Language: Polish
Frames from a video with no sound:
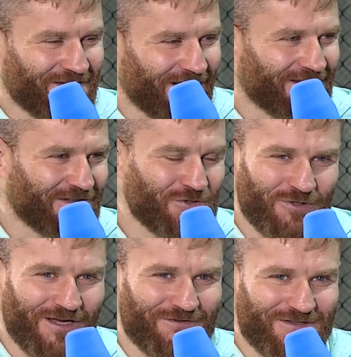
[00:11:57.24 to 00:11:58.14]
na, na
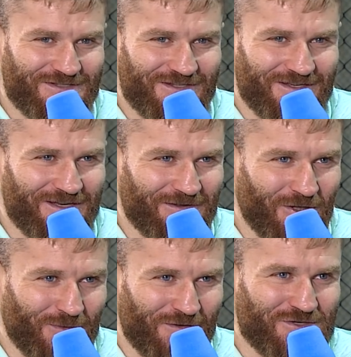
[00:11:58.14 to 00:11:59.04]
Dune, więc e,
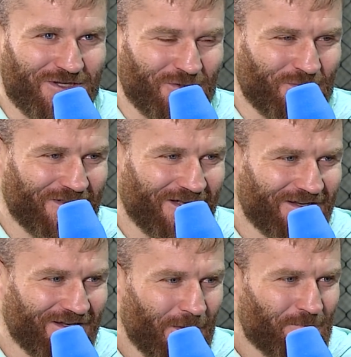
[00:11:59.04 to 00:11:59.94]
odpowiem Ci na to
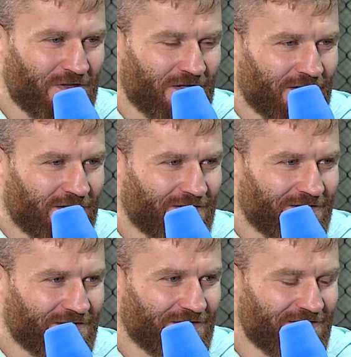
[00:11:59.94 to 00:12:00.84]
pytanie.
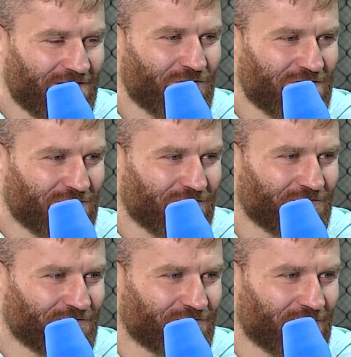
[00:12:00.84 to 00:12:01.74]
Nie, no jest
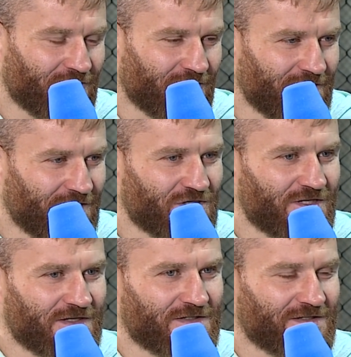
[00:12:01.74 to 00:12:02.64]
to
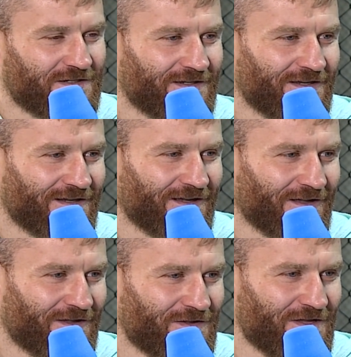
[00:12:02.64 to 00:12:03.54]
jeżeli jest
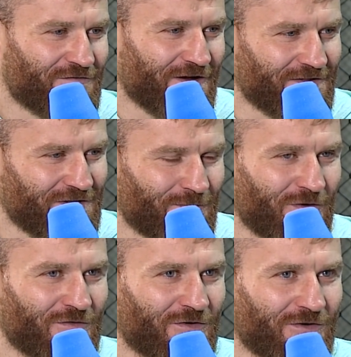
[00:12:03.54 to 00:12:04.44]
y, event
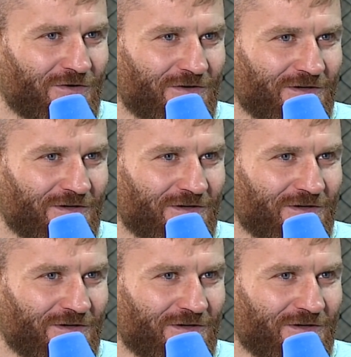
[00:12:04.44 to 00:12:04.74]
typowo